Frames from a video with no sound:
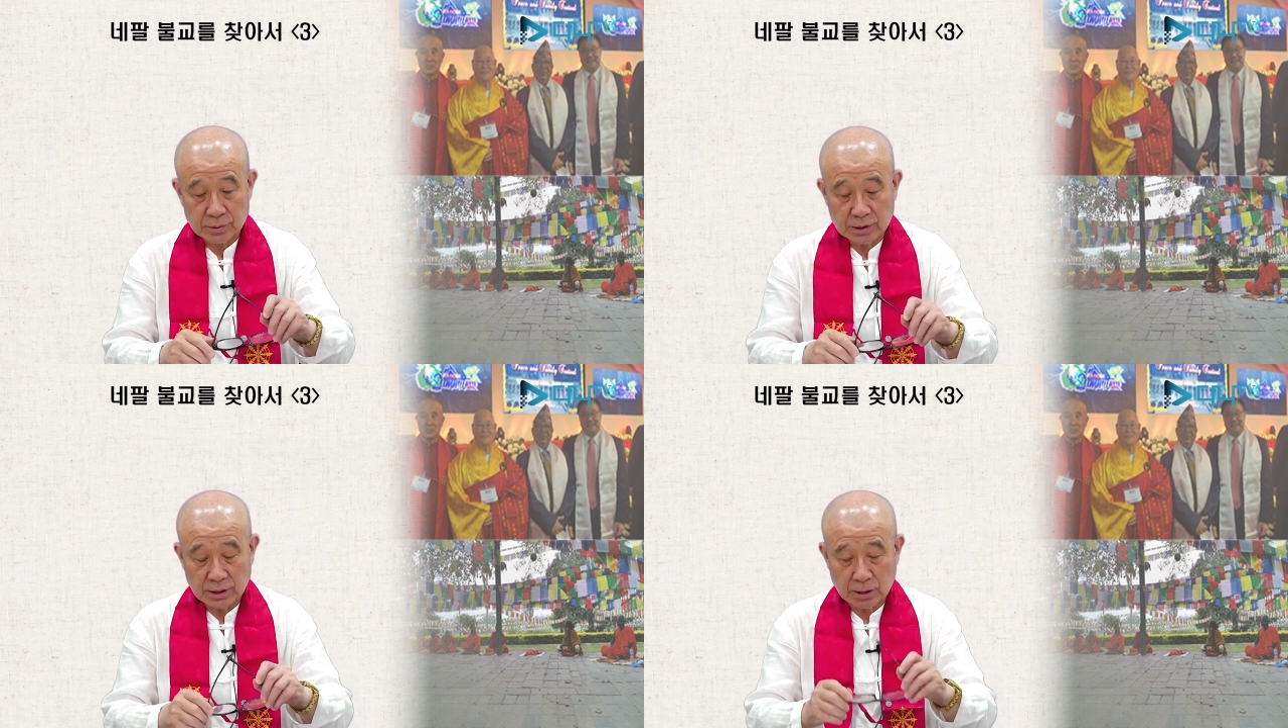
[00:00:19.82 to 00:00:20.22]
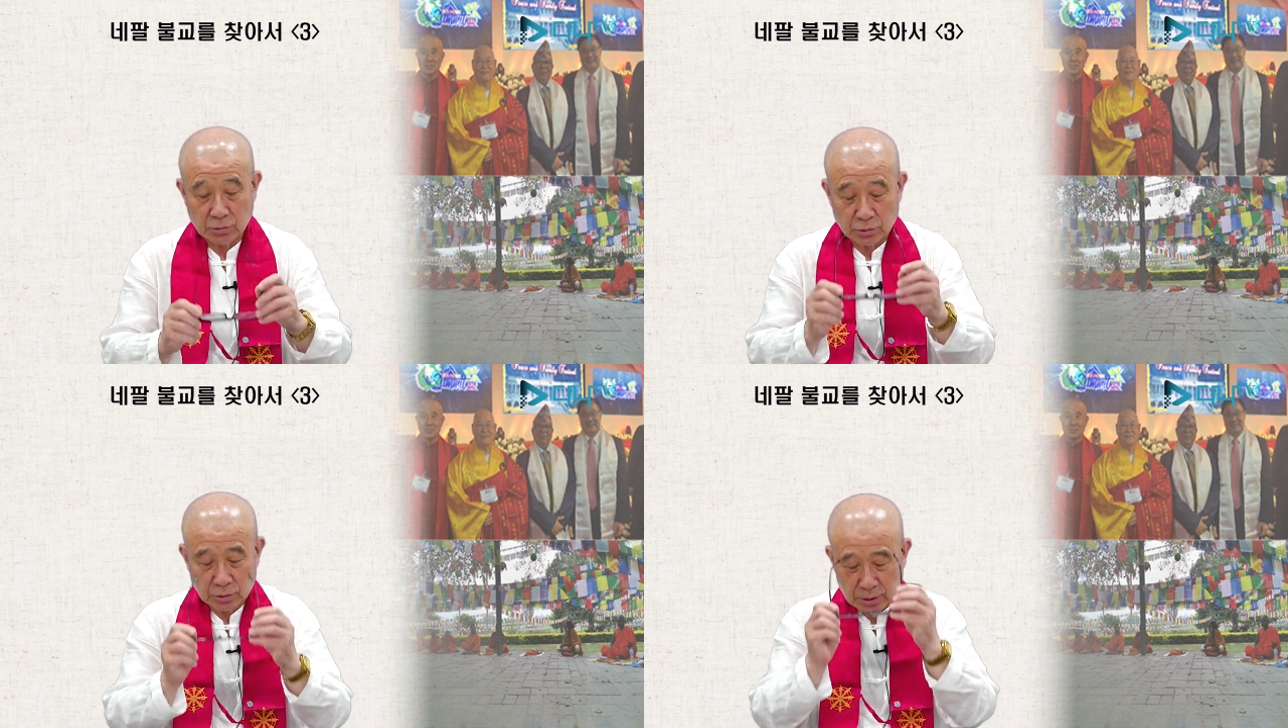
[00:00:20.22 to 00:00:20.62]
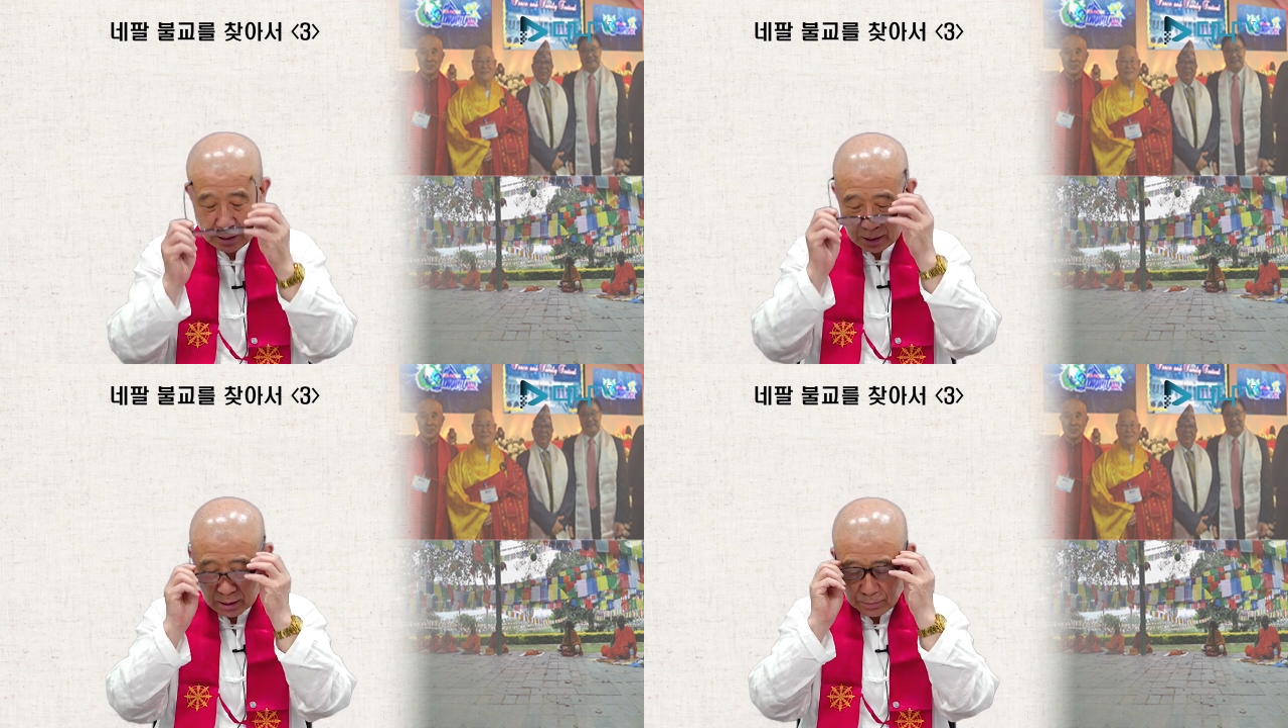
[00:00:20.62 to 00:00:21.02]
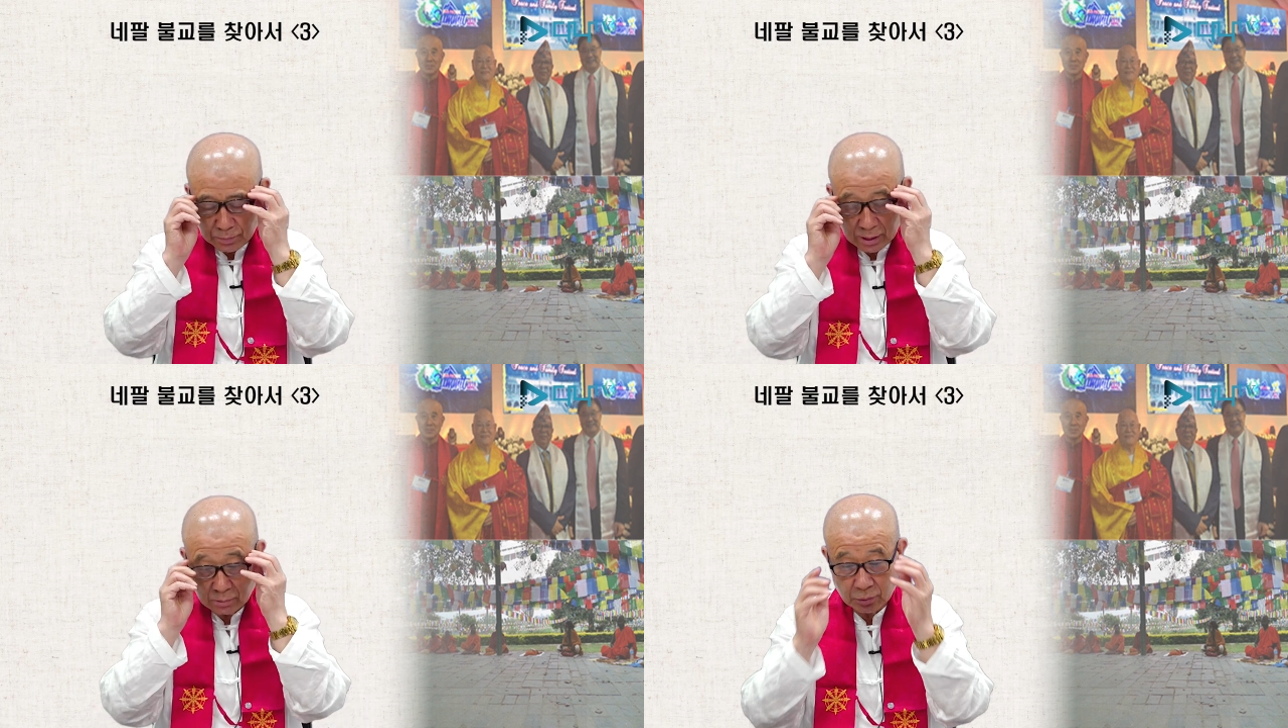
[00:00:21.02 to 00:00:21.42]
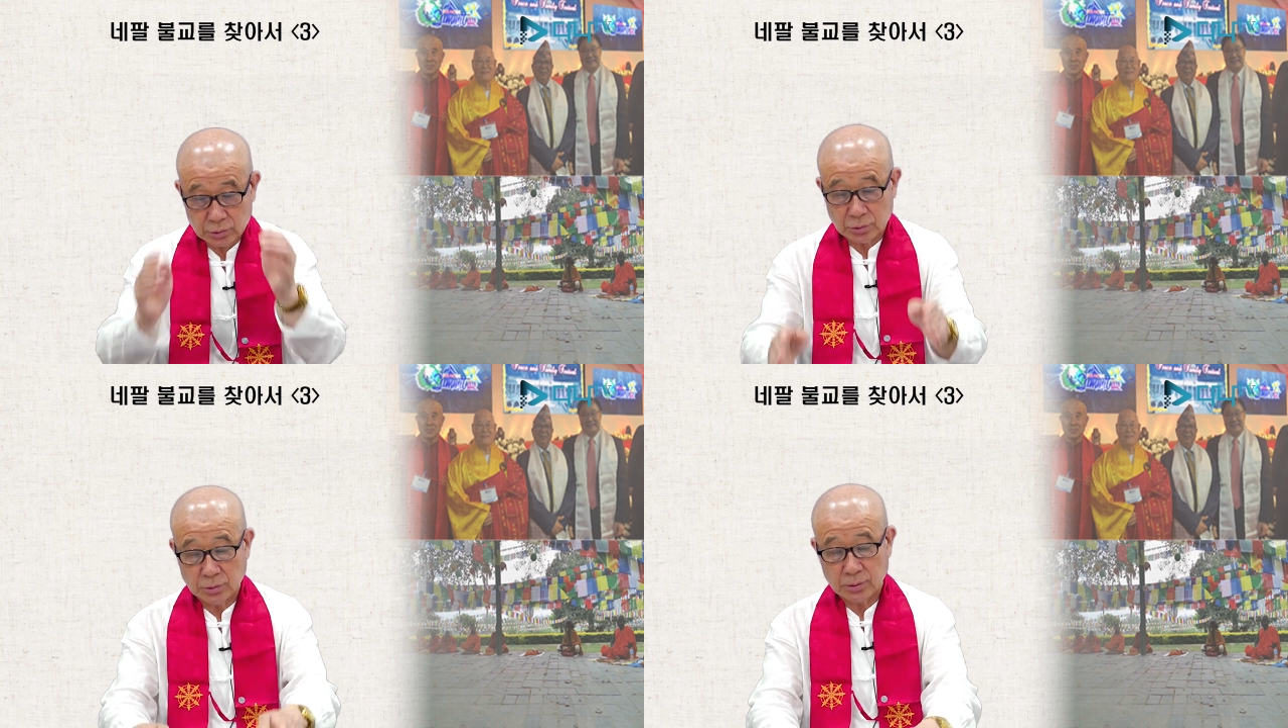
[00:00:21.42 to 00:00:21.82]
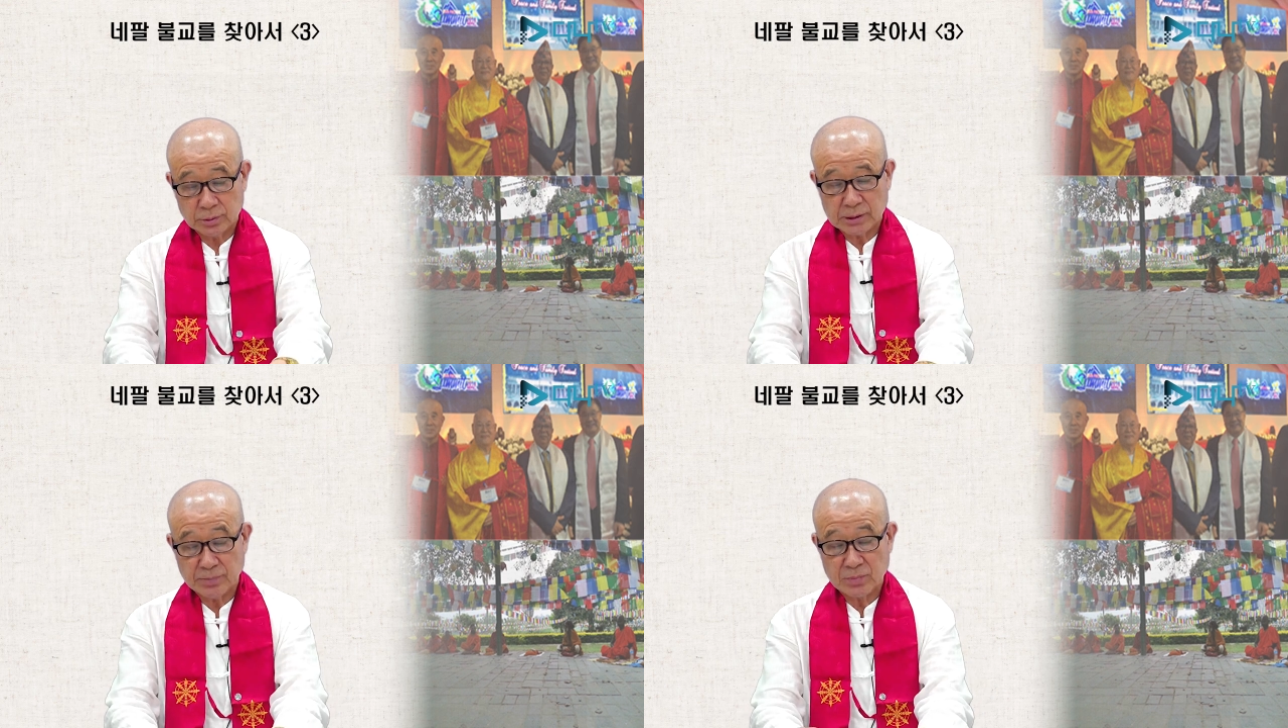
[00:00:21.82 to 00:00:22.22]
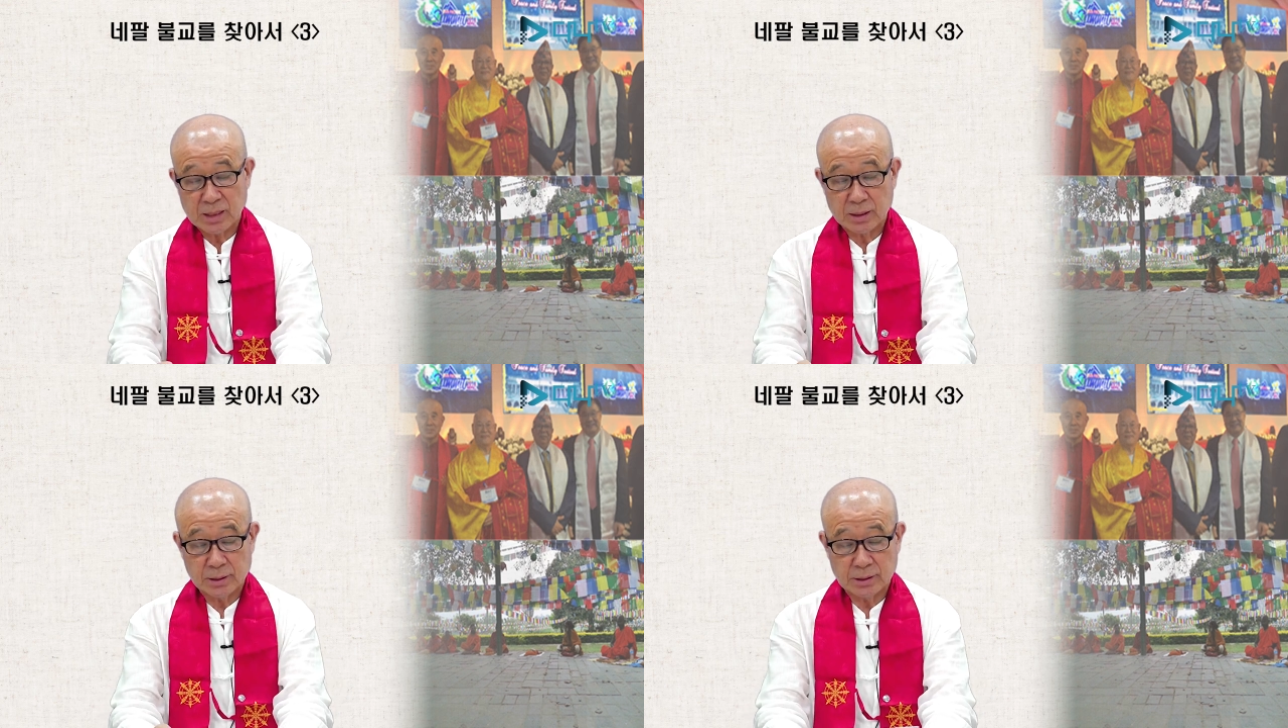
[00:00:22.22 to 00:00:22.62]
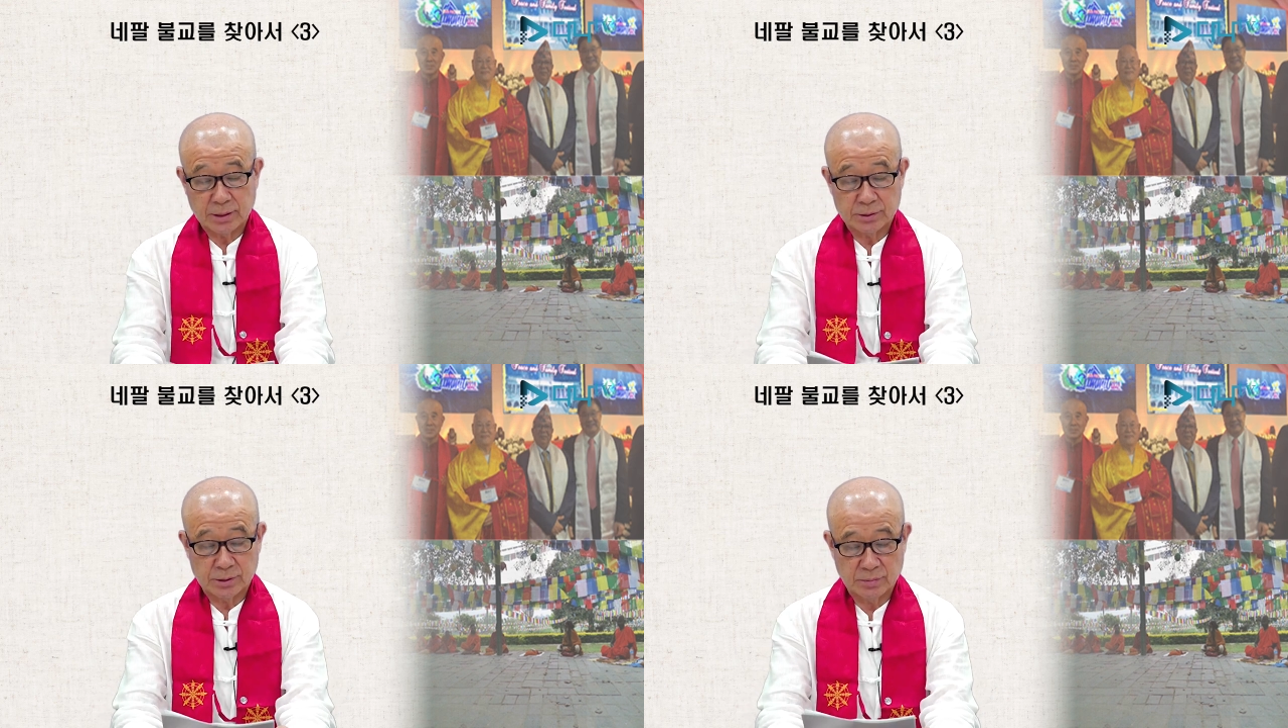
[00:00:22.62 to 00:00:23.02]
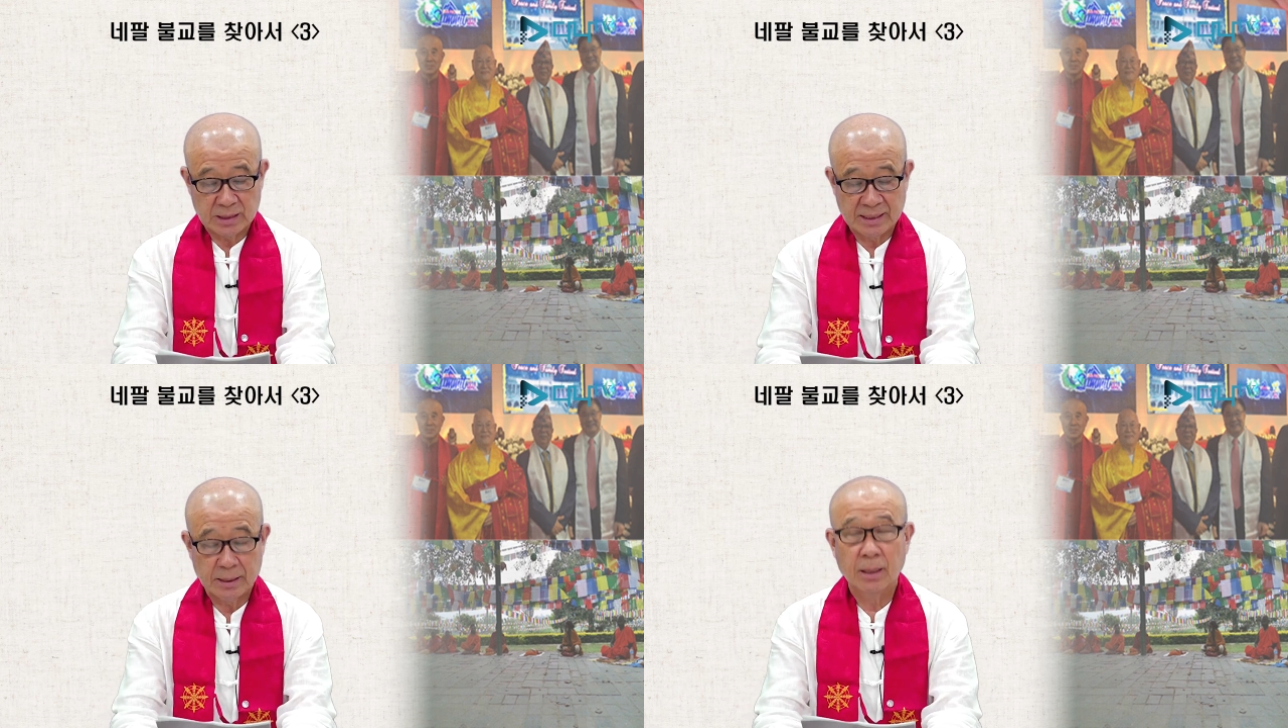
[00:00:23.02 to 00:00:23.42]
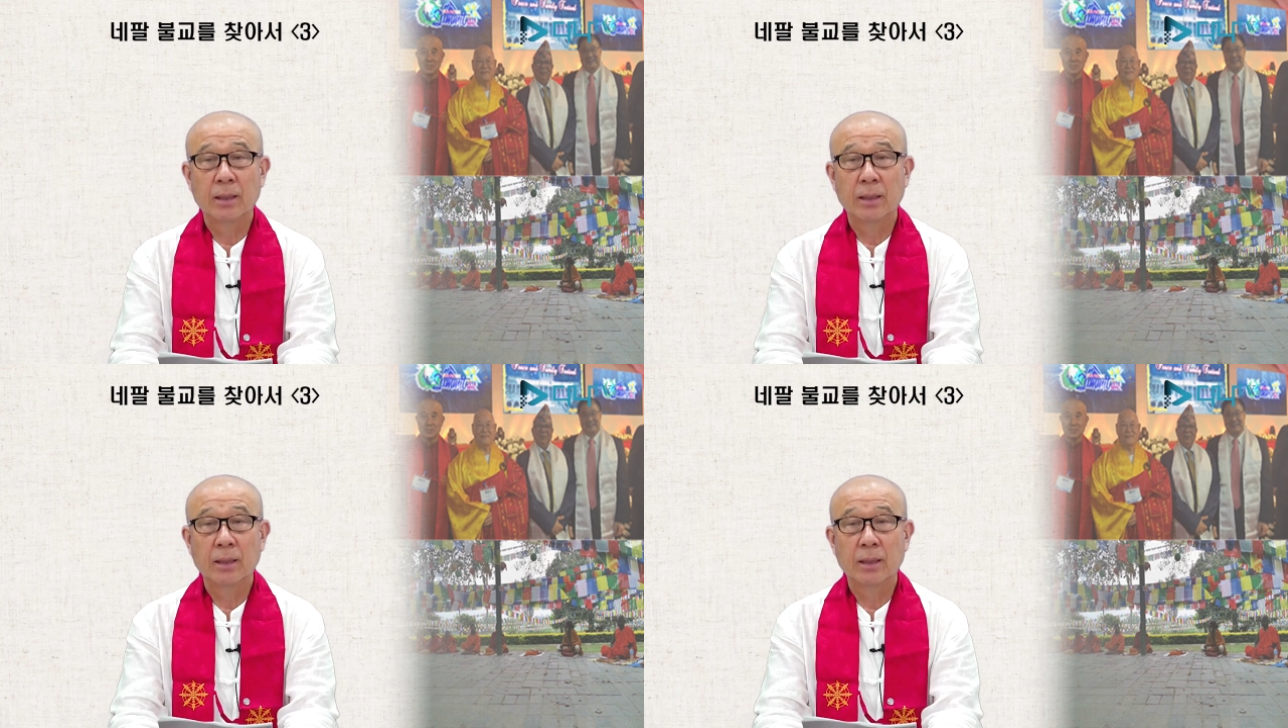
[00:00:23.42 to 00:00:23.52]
세계불교를 가다 네팔불교 3강이 되겠습니다.